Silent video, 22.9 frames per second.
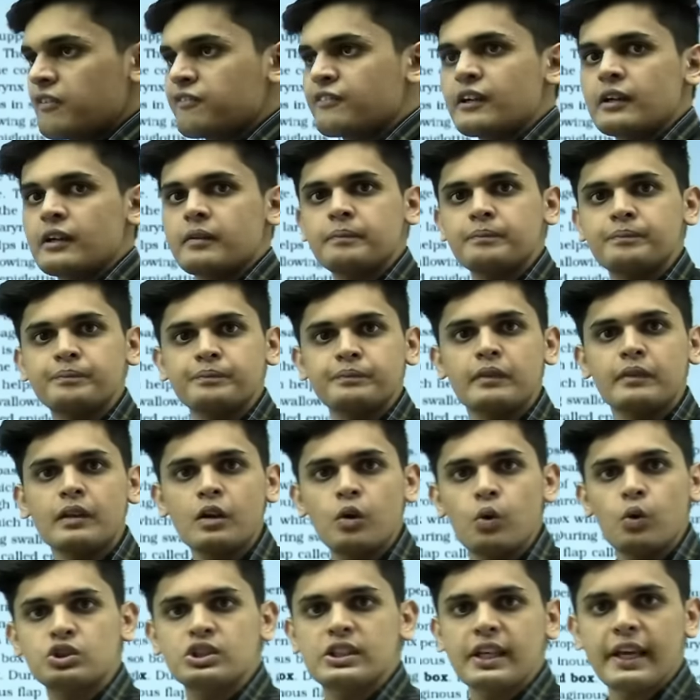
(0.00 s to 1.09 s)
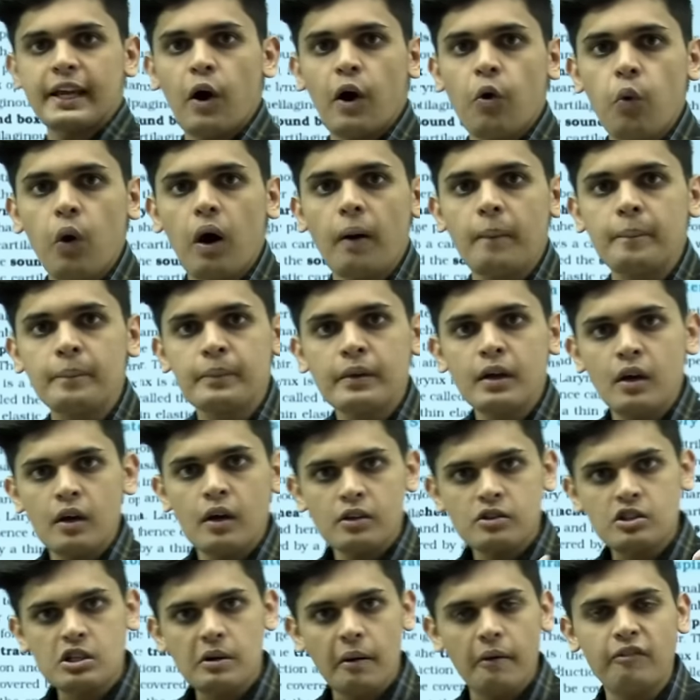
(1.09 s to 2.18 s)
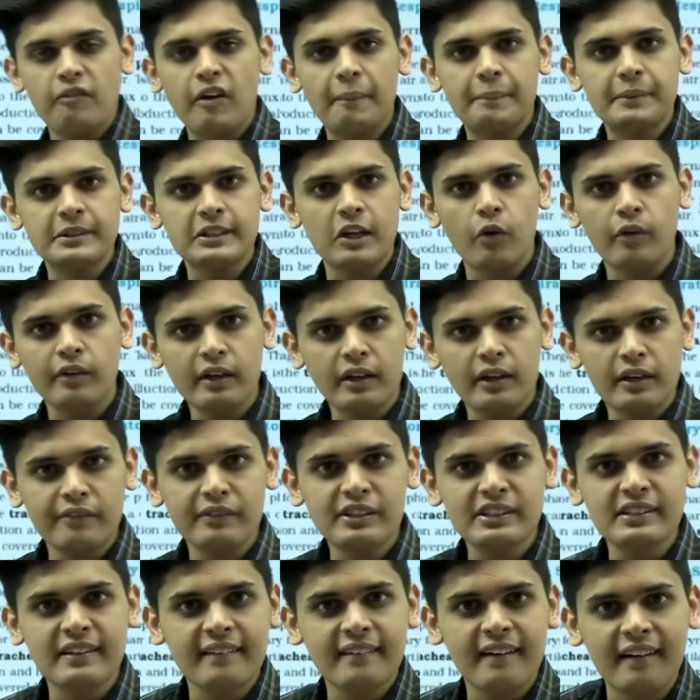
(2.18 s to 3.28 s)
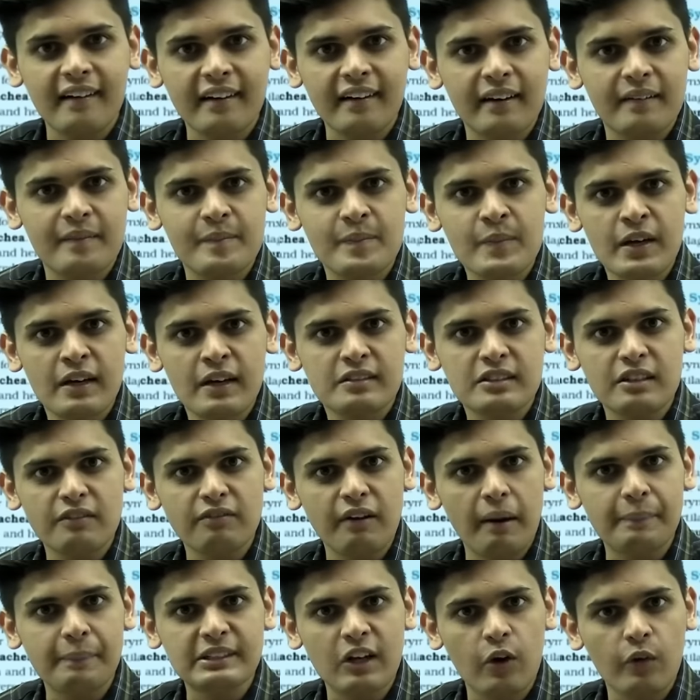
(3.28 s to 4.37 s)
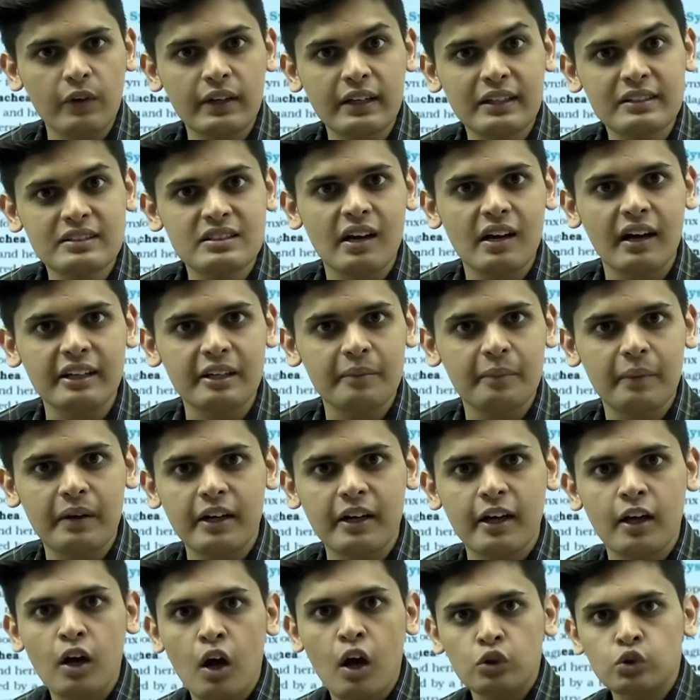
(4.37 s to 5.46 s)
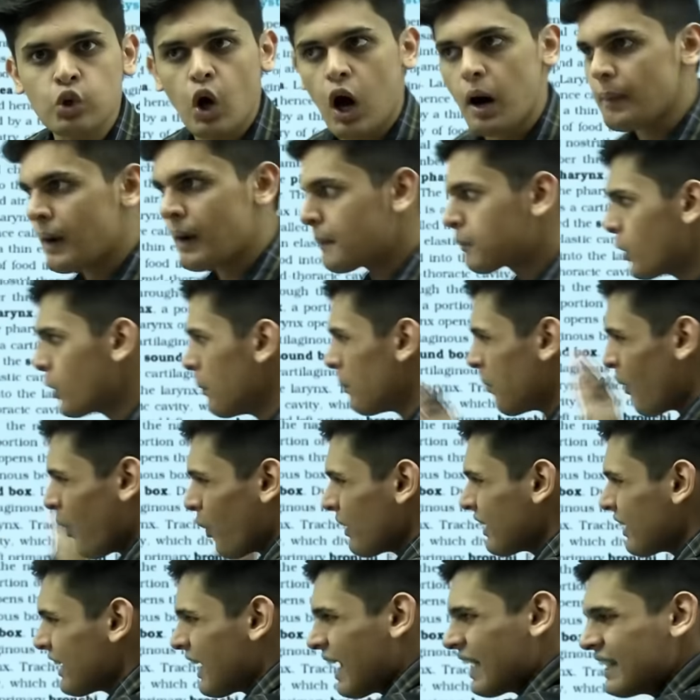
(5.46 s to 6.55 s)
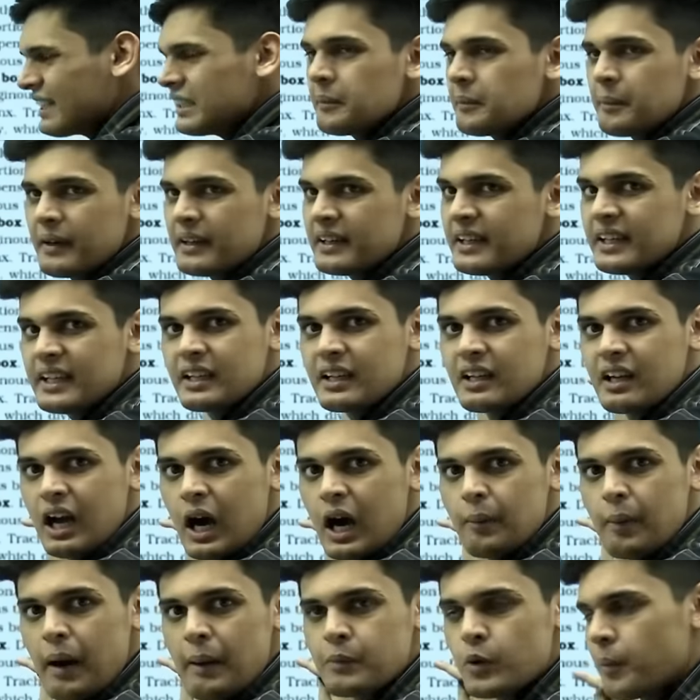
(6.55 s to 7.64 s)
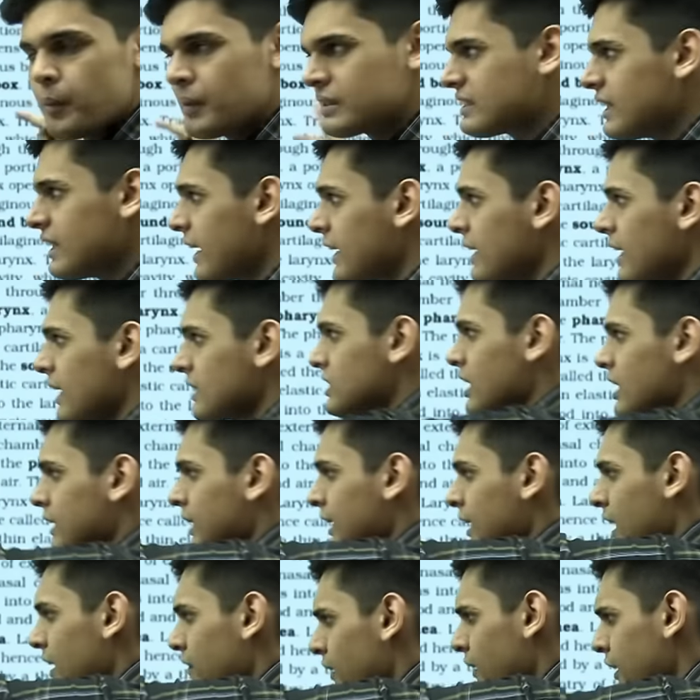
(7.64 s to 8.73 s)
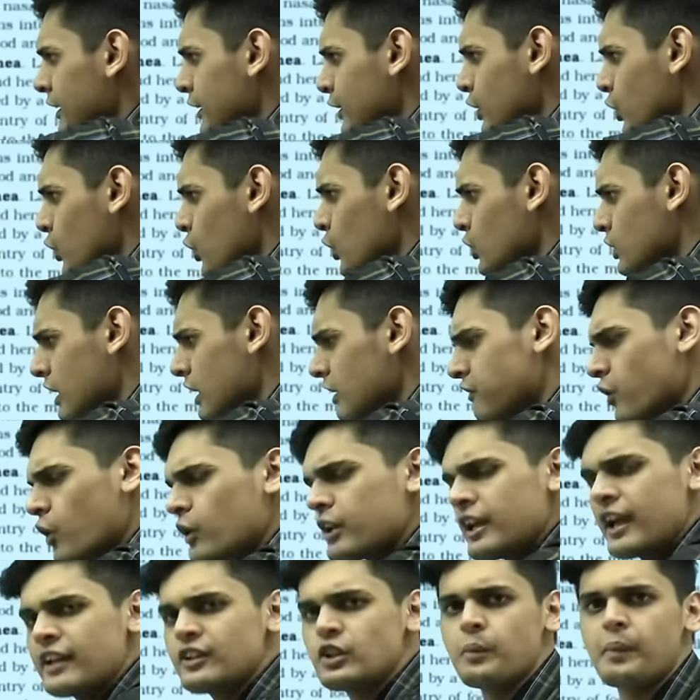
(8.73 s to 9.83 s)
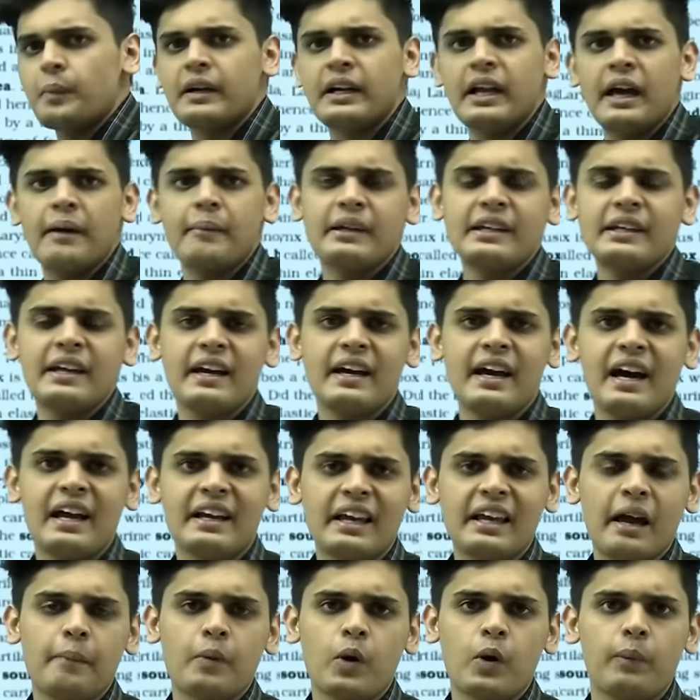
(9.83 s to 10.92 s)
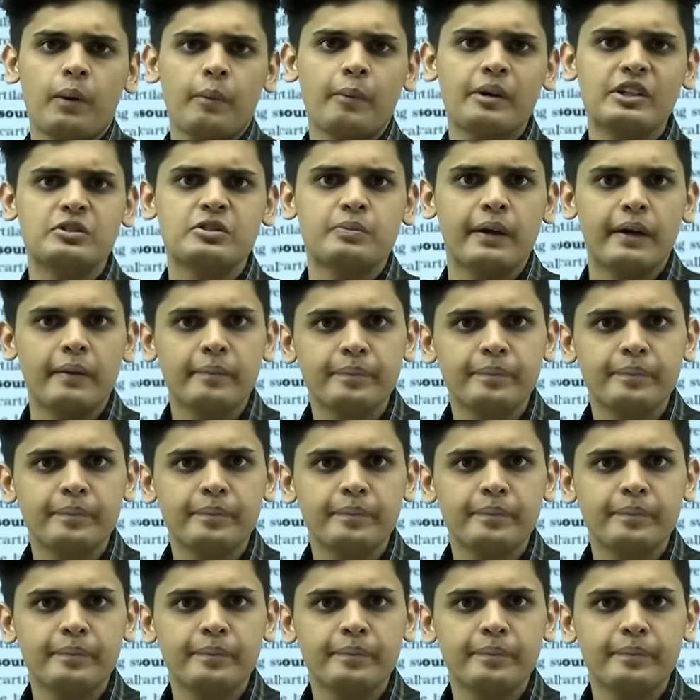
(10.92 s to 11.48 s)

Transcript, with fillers: की उससे क्या हुआ जब आप वापस आओगे ना रिवीजन करने जब वापस आओगे ना एनसीआरटी e पढ़ने तो अब आपको बोरिंग लाइन नहीं पढ़नी अब आपको बस देखने अच्छा ठीक है वन टू थ्री फोर यही तो पढ़ना है भैया यार क्या प्रॉब्लम है इसमें